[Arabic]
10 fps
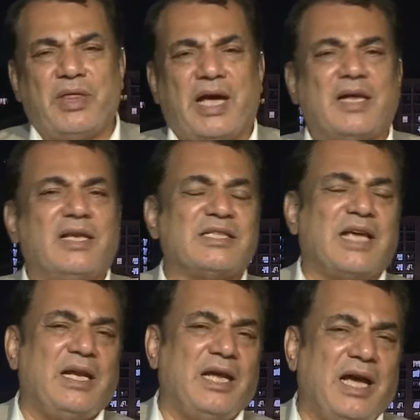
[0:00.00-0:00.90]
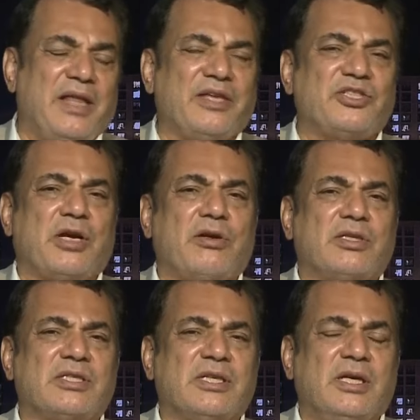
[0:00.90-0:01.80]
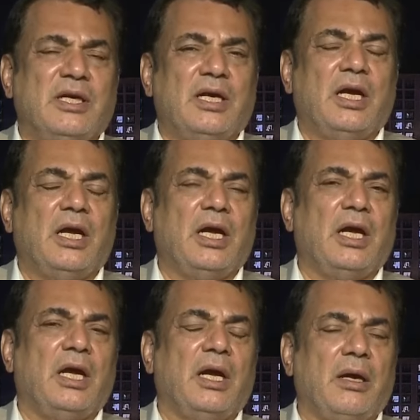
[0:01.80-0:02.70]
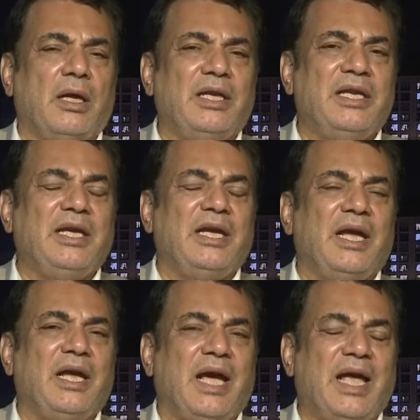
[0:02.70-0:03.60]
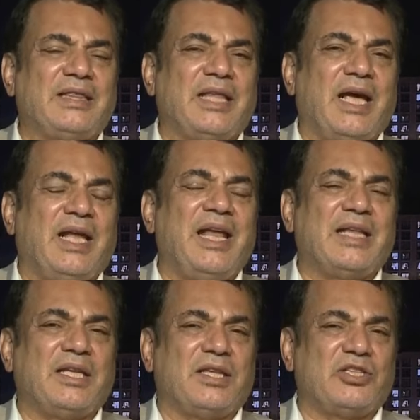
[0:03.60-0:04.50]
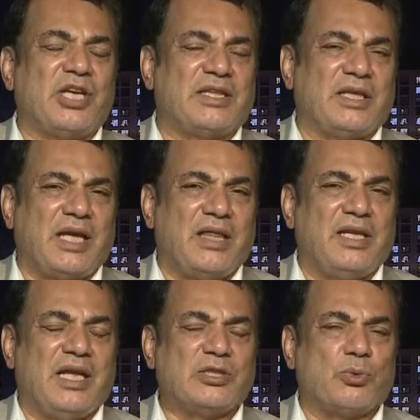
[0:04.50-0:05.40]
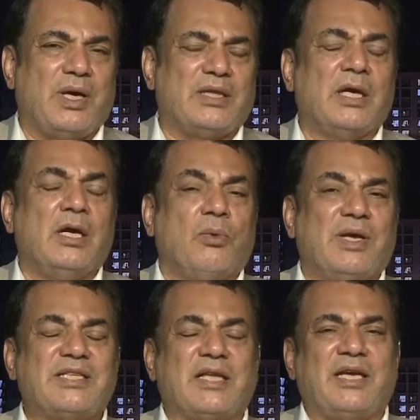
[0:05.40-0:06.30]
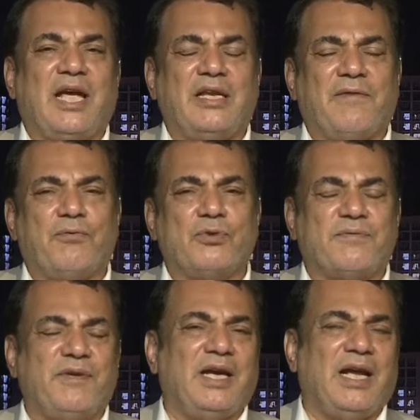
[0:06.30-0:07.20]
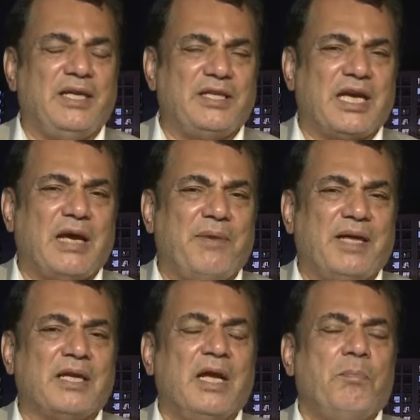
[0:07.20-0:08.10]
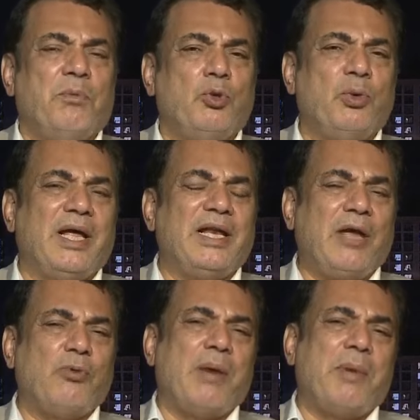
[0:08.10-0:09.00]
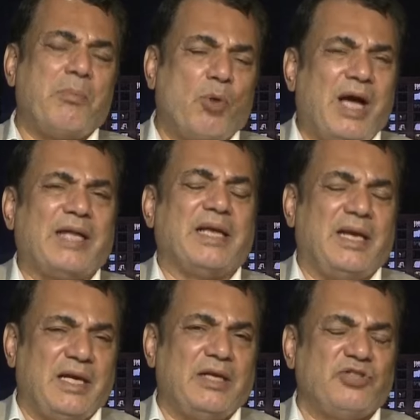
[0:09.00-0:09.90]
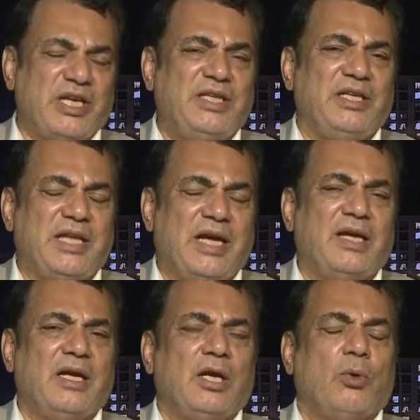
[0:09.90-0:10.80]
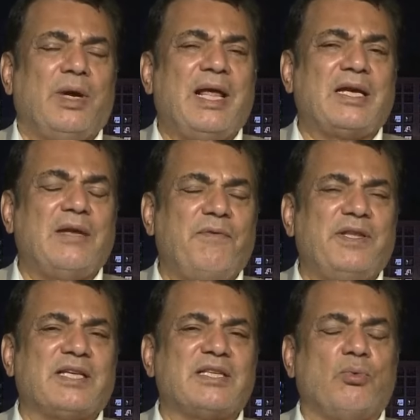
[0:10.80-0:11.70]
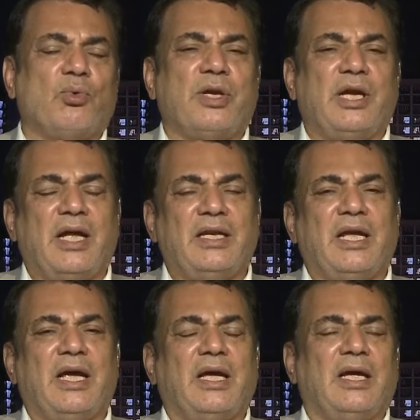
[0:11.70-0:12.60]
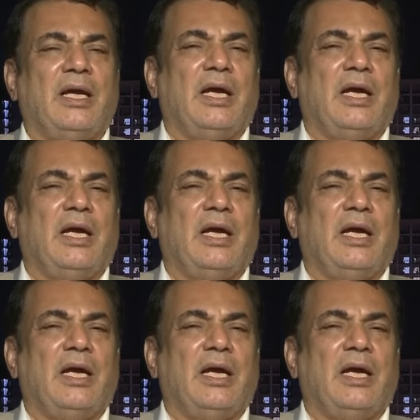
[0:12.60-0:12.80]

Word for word: ذاك لصالح هذا الشخص آه، آه، حتى لا تتشتت هذه الأصوات ويستطيع أن يفوز في الانتخابات من هنا نحن أمام معادلة جديدة ولكن في تصوري أن